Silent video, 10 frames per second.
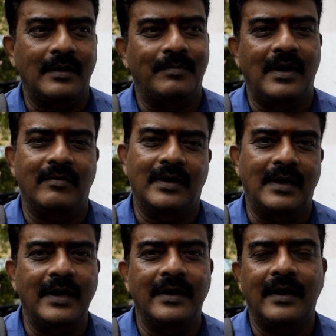பாவங்க
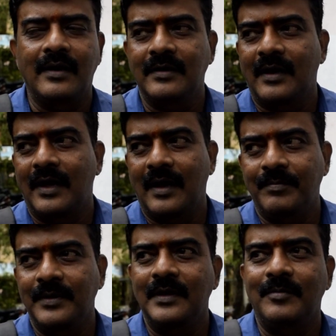நல்ல நல்ல
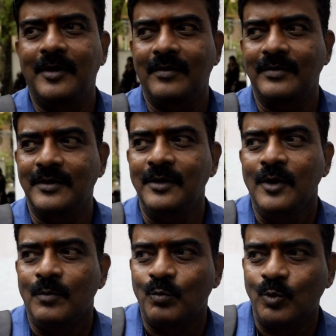ஹாப்பி தீபாவளியை வந்து
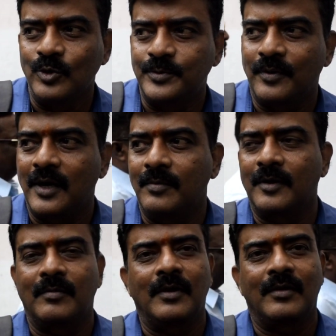மூடு ஸ்பாயில்
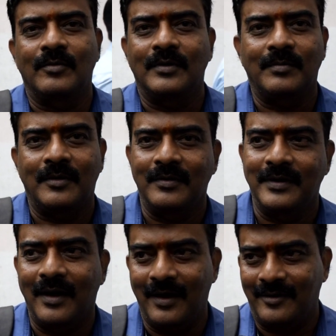பண்ணுற மாதிரி இருக்கும் இந்த படம்
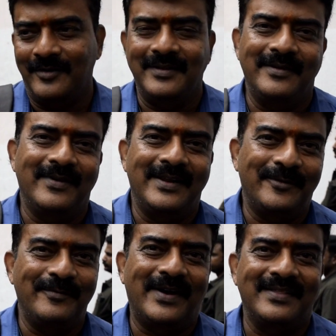யாரும் வந்து
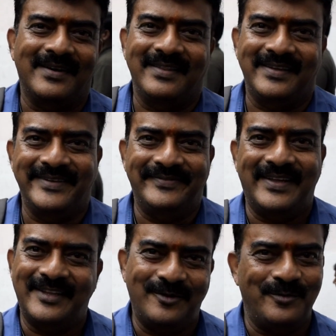தீபாவளிக்கு போய் பார்த்துறாதீங்க
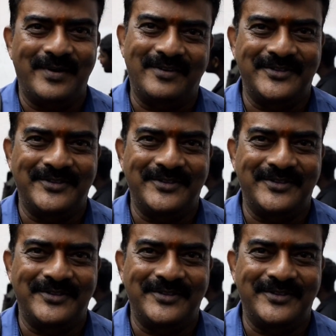அதுதான் உண்மையான